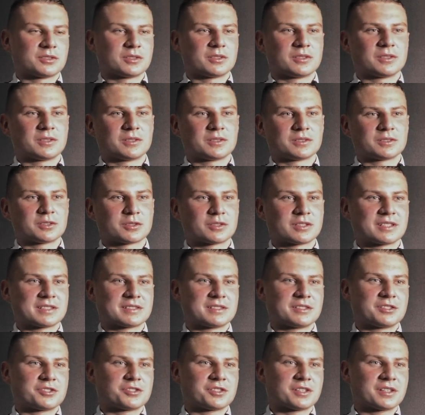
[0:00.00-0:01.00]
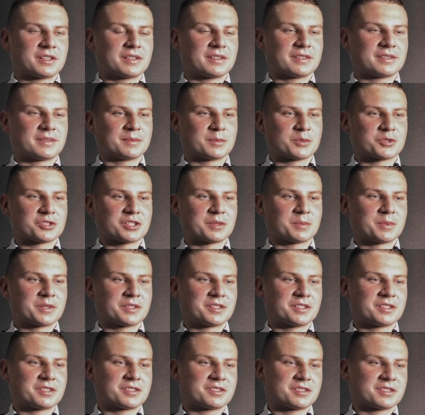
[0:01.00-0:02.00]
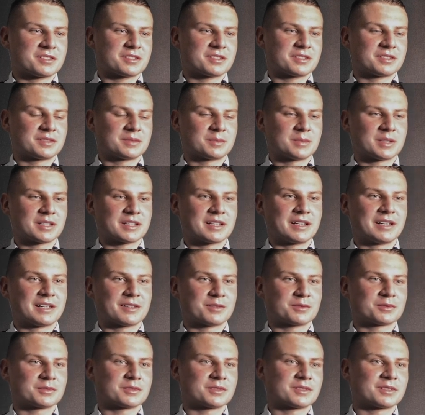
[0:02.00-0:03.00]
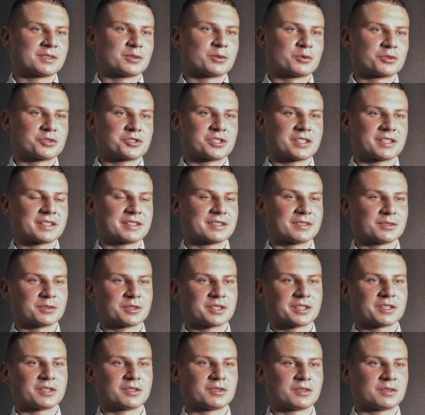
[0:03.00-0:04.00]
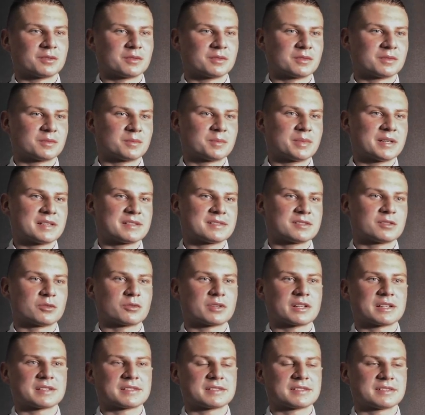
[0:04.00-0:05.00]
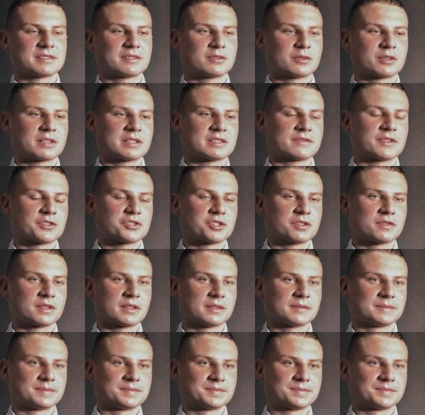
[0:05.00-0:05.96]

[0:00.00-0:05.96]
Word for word: to, to klasycznie można powiedzieć makaron, kurczak, do tego pesto oraz, oraz warzywa.